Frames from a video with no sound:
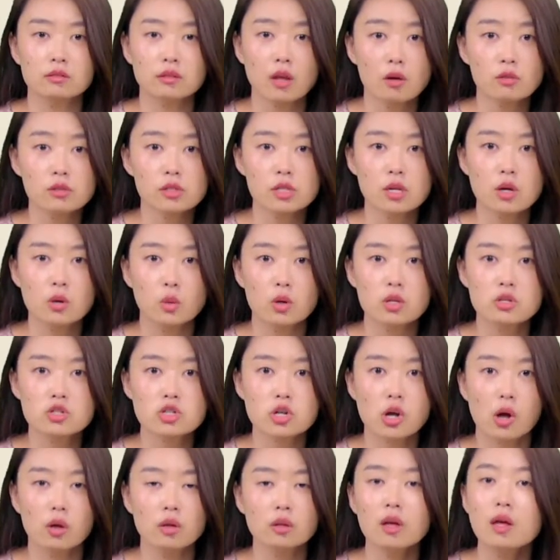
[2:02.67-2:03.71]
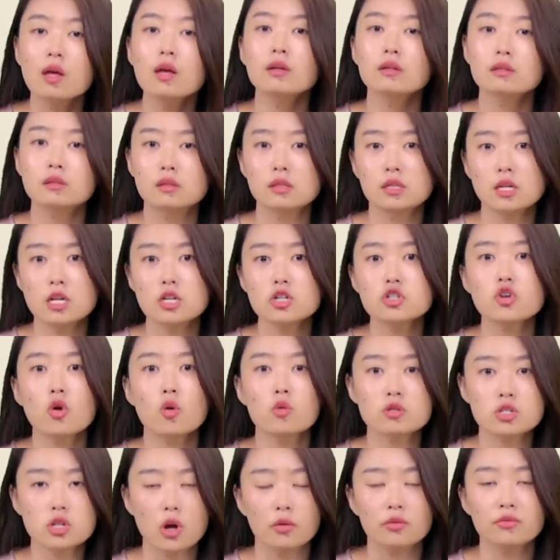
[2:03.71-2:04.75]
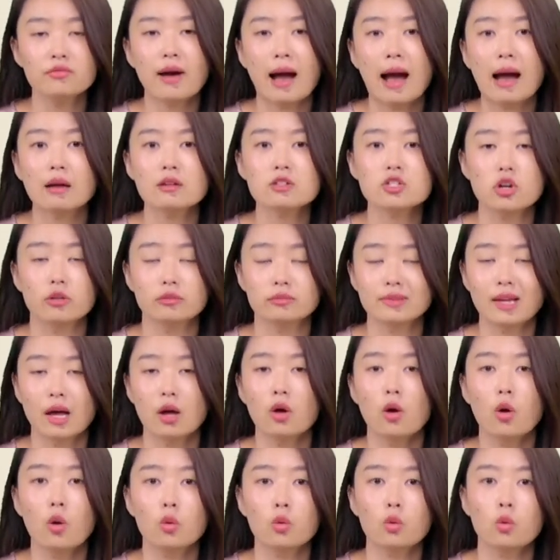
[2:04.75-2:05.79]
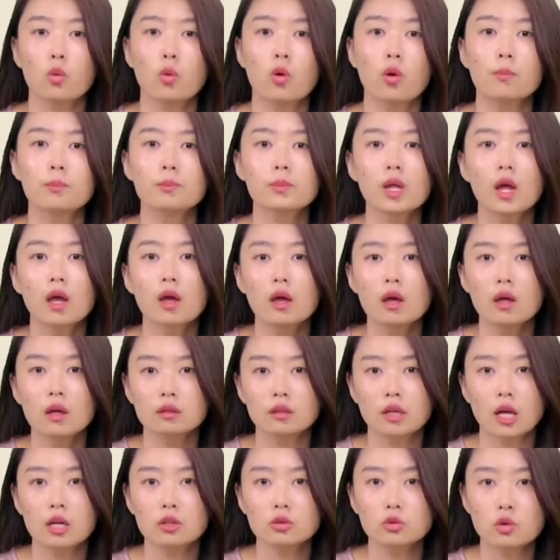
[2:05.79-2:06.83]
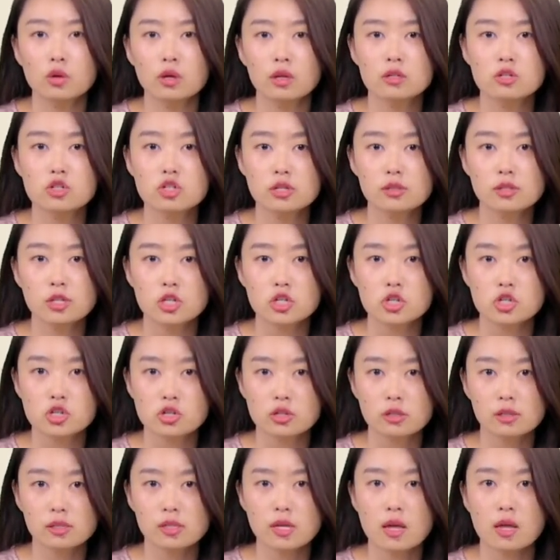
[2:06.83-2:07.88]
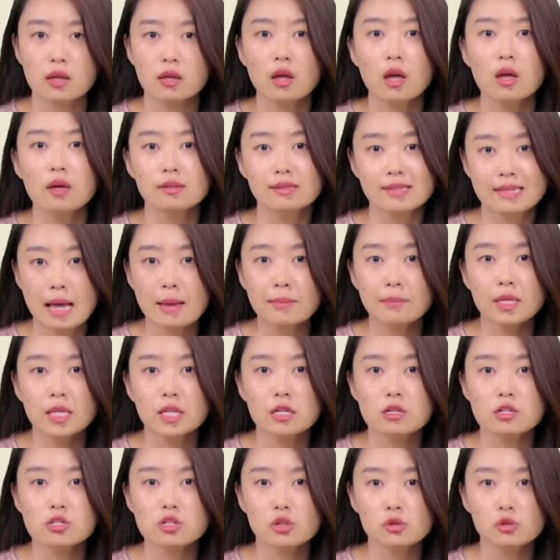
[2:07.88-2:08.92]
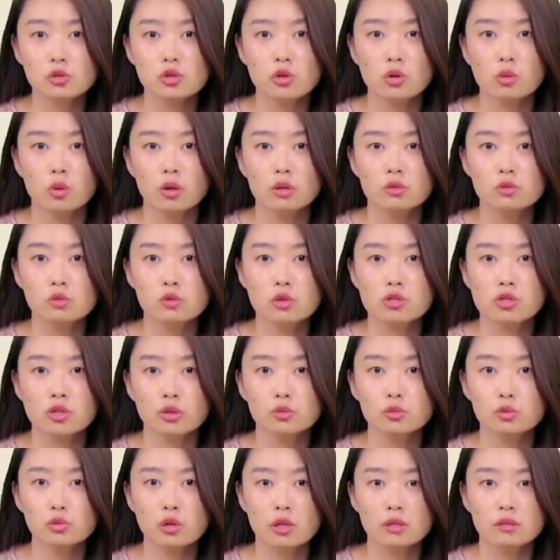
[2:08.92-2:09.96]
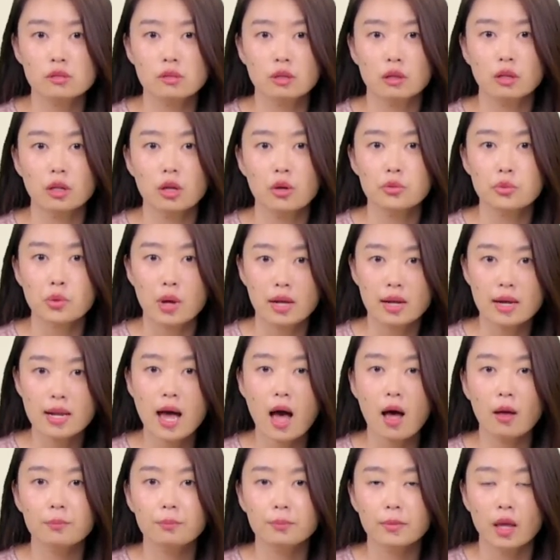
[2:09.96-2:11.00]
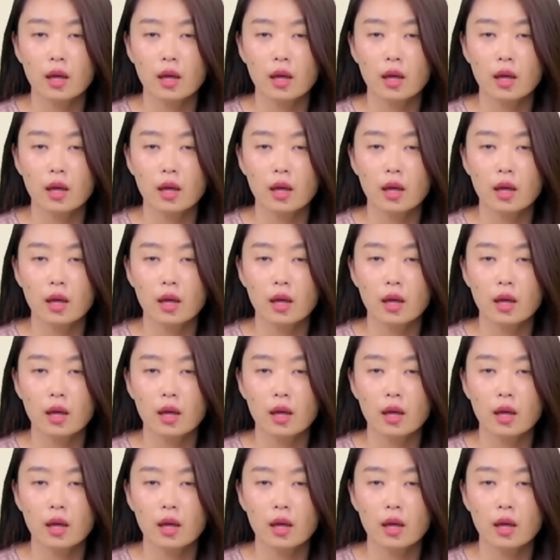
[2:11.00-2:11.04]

道歉文，称接受惩罚，承担后果。那对这起事件，三米郑秀文最终选择了原谅，